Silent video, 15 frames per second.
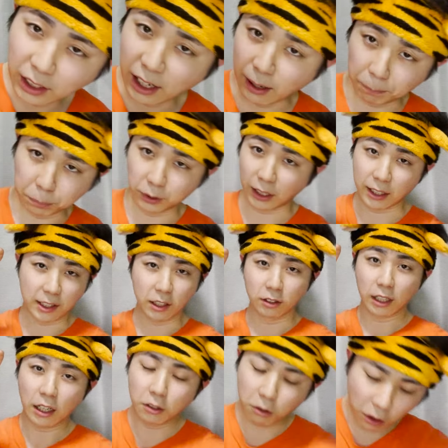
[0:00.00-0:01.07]
アップとかしてく
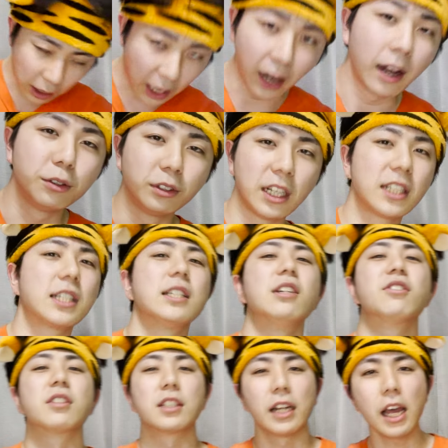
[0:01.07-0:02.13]
れる方が嬉しいで
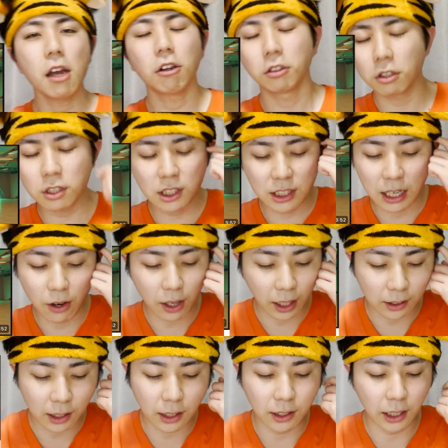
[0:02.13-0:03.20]
すしね。これどっちかわか
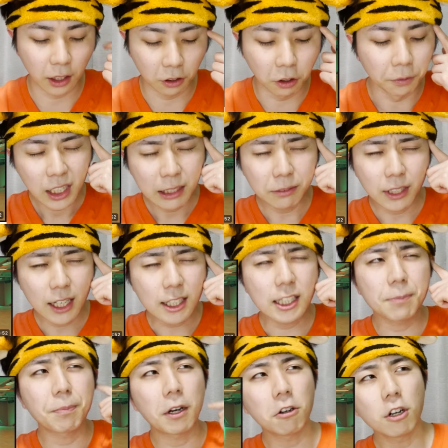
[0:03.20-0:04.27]
んないんだけど、
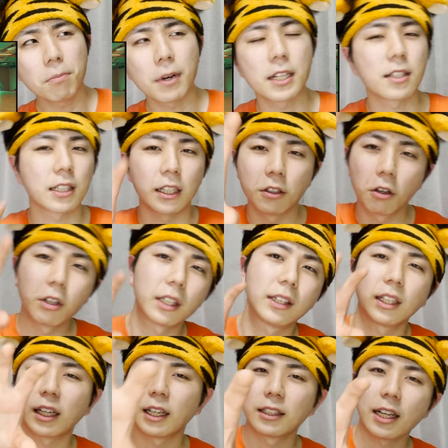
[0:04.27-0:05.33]
ダンスパフォーマンスが色々やった
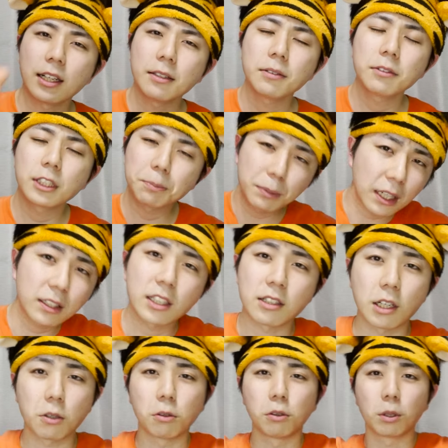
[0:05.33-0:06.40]
から、ダンスプラクティス
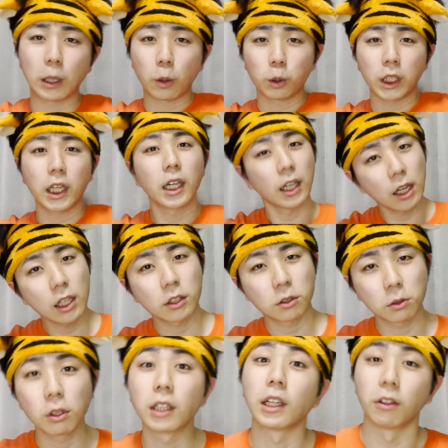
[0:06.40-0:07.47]
はこう、固定かな
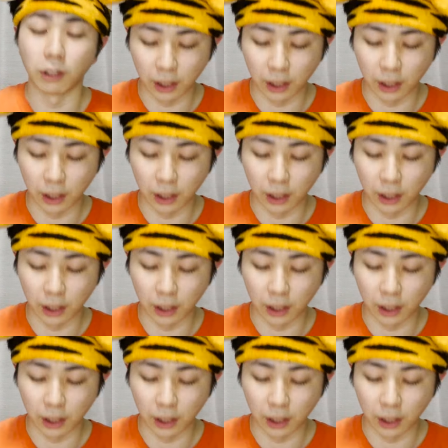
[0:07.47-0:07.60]
どうなんだろう